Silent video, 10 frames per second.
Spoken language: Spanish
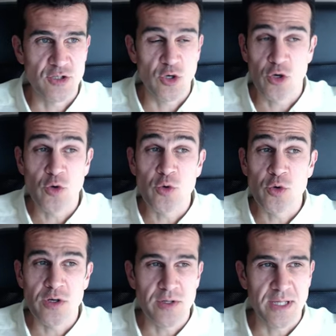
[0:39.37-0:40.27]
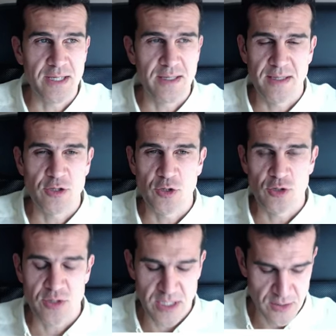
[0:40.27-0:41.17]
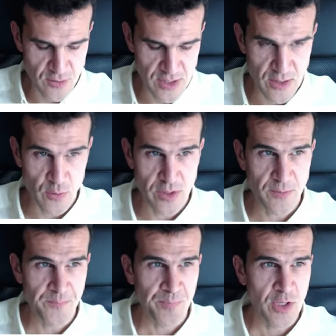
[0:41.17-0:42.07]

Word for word: solo uno de, todos ellos, ¿de acuerdo?